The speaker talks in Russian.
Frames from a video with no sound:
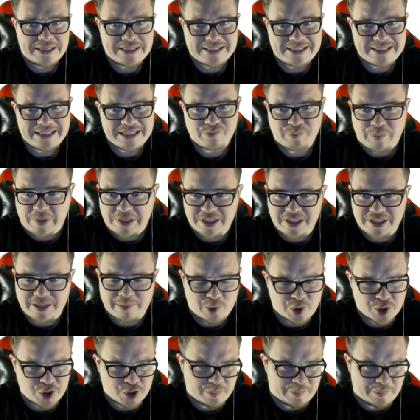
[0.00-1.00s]
Здесь
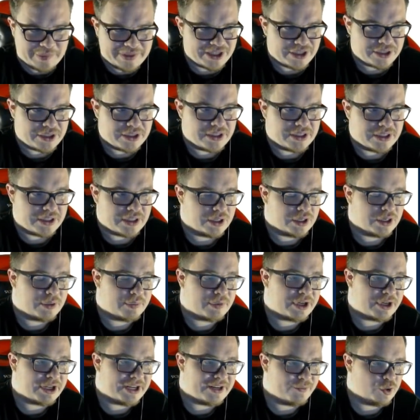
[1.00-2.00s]
вполне может быть э,
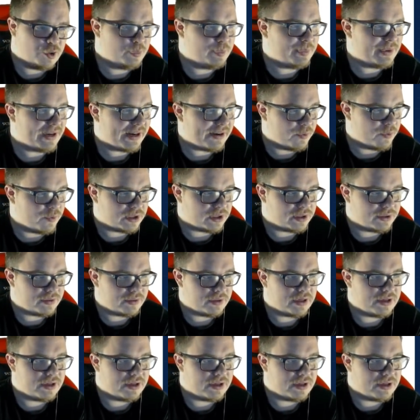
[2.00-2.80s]
кривой перевод.